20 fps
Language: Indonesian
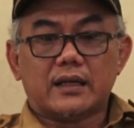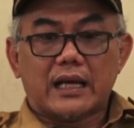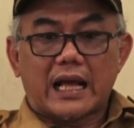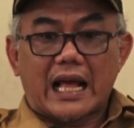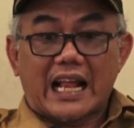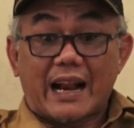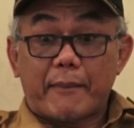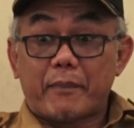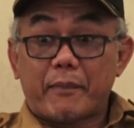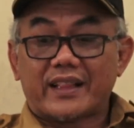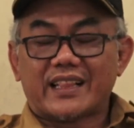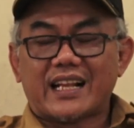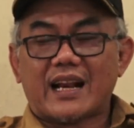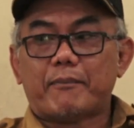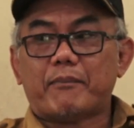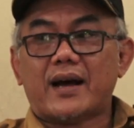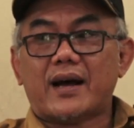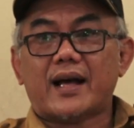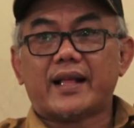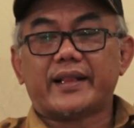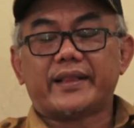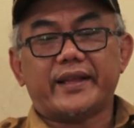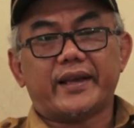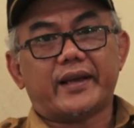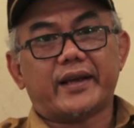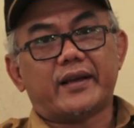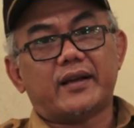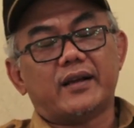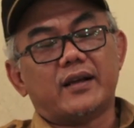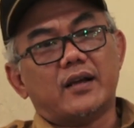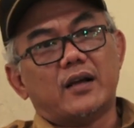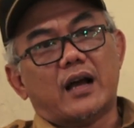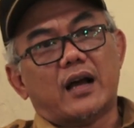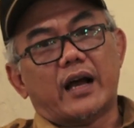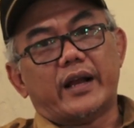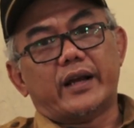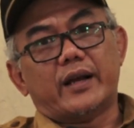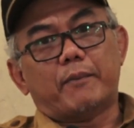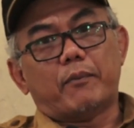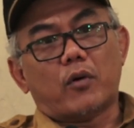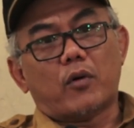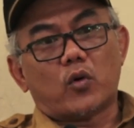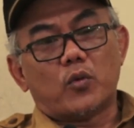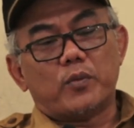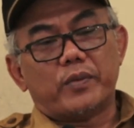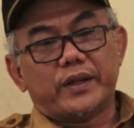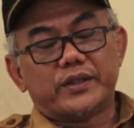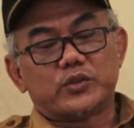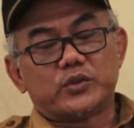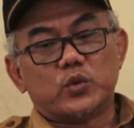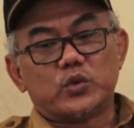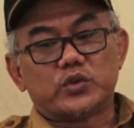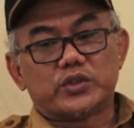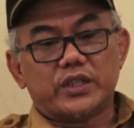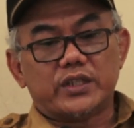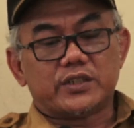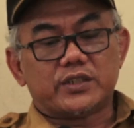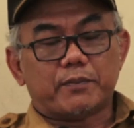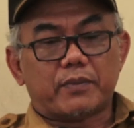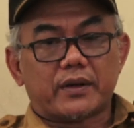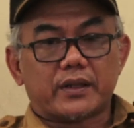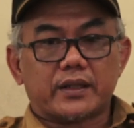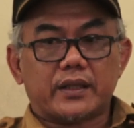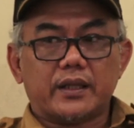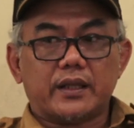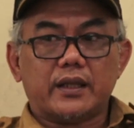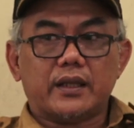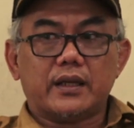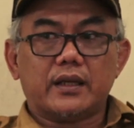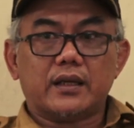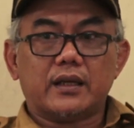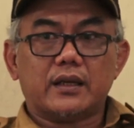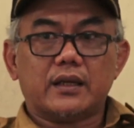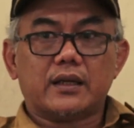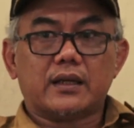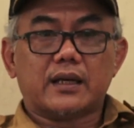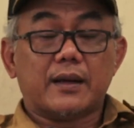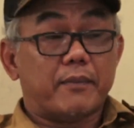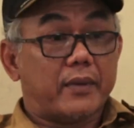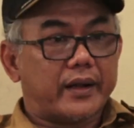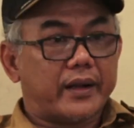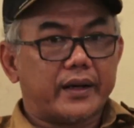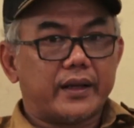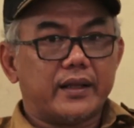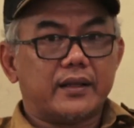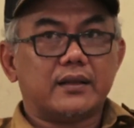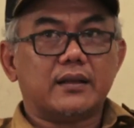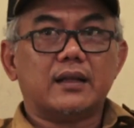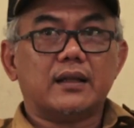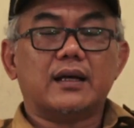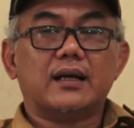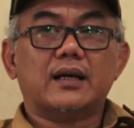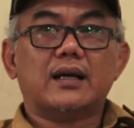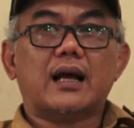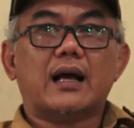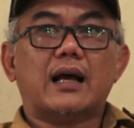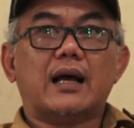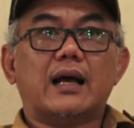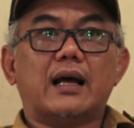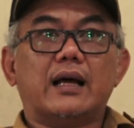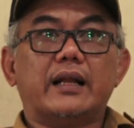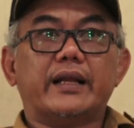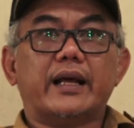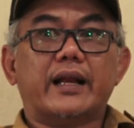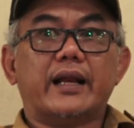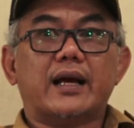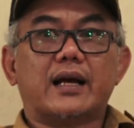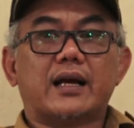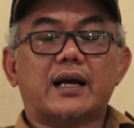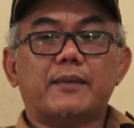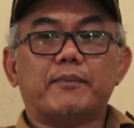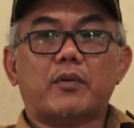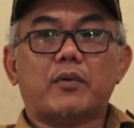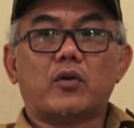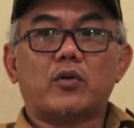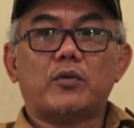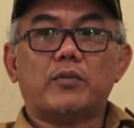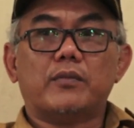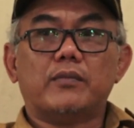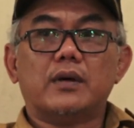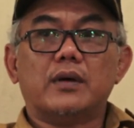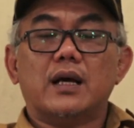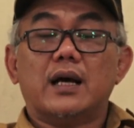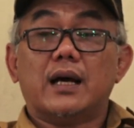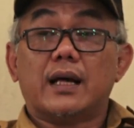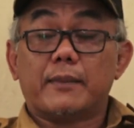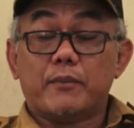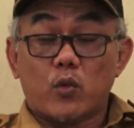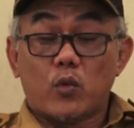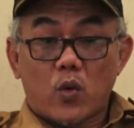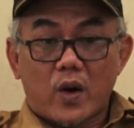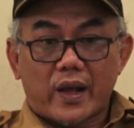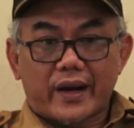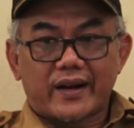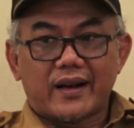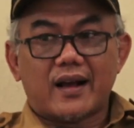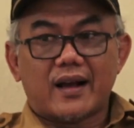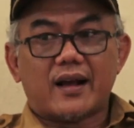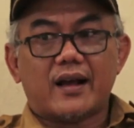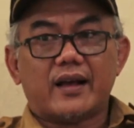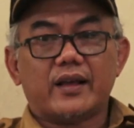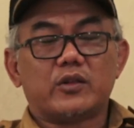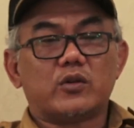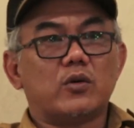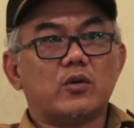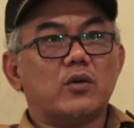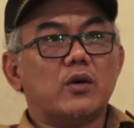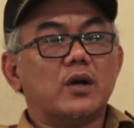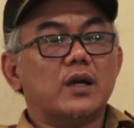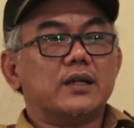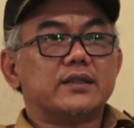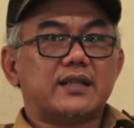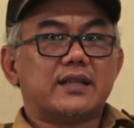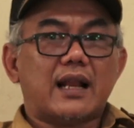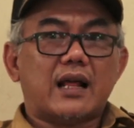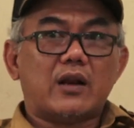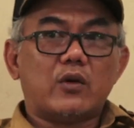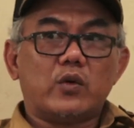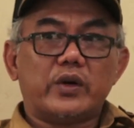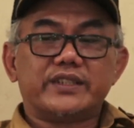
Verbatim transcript: rapat-rapat ya hmm. ada forum diskusi seperti kemarin uh, diadakan forum rembuk warga itu selalu